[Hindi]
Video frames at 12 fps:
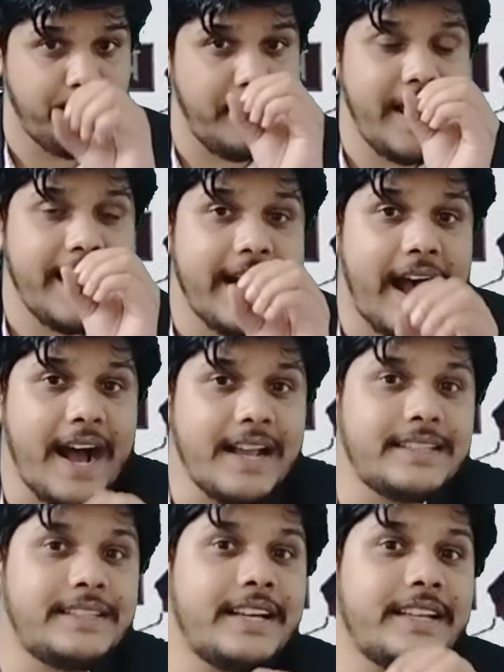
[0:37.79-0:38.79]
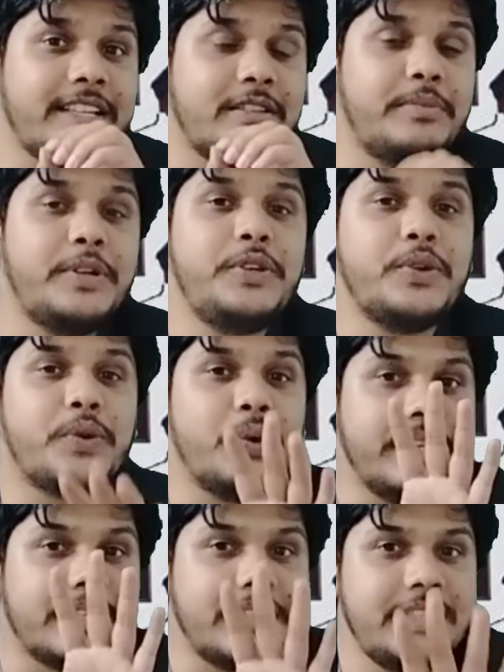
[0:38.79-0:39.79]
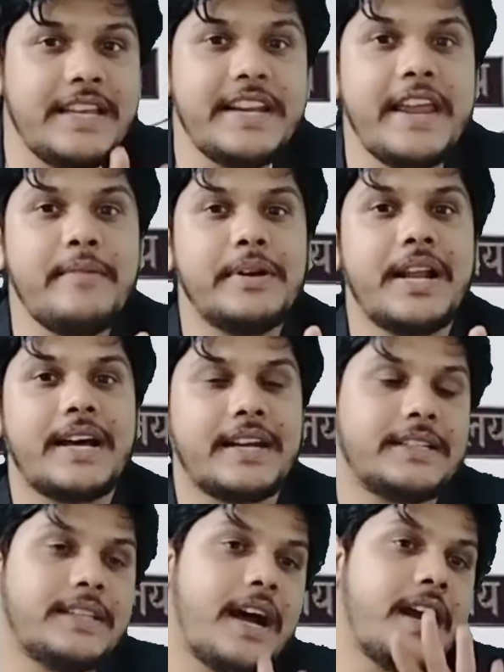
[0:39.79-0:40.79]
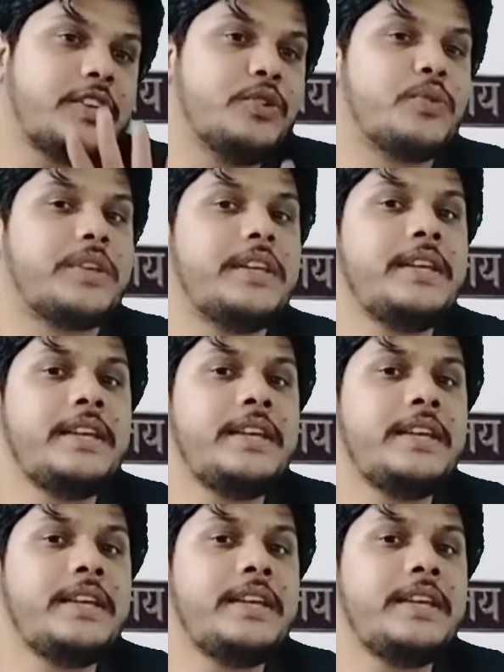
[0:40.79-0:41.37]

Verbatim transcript: मैं आज तक इस वीडियो को इसलिए नहीं बना रहा था क्योंकि